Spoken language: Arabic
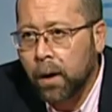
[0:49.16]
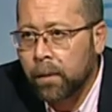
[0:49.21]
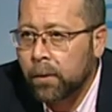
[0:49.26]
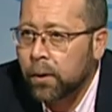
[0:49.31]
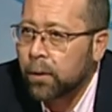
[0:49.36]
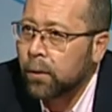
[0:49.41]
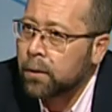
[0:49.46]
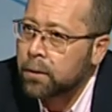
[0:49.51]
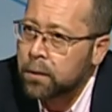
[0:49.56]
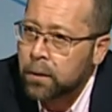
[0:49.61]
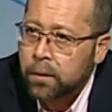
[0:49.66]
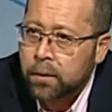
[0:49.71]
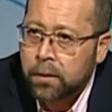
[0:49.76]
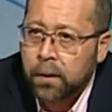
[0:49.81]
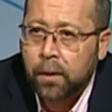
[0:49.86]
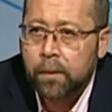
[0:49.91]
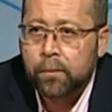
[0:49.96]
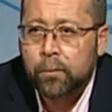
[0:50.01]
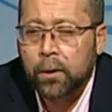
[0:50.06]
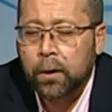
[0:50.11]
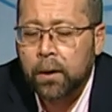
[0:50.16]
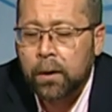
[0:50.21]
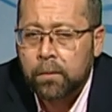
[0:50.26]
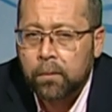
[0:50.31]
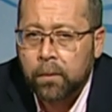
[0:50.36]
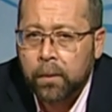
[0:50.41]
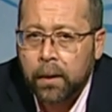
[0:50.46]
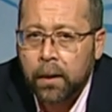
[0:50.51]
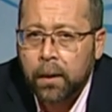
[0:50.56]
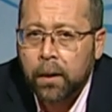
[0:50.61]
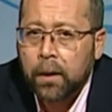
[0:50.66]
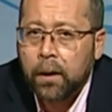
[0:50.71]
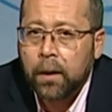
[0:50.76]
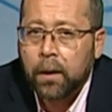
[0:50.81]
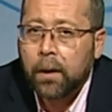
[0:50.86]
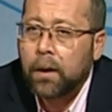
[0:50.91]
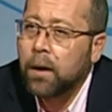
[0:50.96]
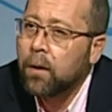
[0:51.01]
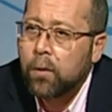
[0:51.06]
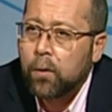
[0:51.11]
برضه عشان الساده المشاهدين يبقوا تمام
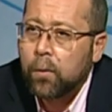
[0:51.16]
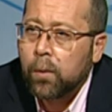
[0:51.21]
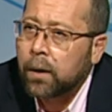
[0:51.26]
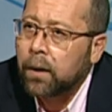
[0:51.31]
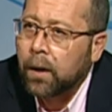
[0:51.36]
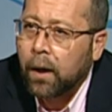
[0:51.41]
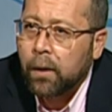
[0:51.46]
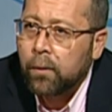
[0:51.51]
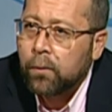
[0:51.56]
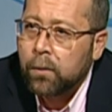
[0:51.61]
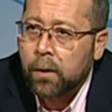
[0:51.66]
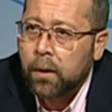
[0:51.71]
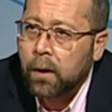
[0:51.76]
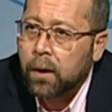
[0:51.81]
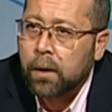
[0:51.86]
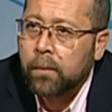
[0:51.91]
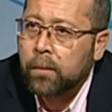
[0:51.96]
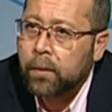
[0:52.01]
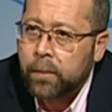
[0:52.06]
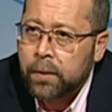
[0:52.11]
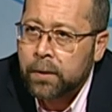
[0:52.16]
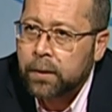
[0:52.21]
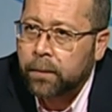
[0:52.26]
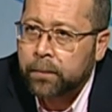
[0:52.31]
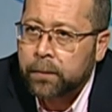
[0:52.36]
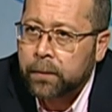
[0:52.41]
ايه هو التحول الرقمي بالظبط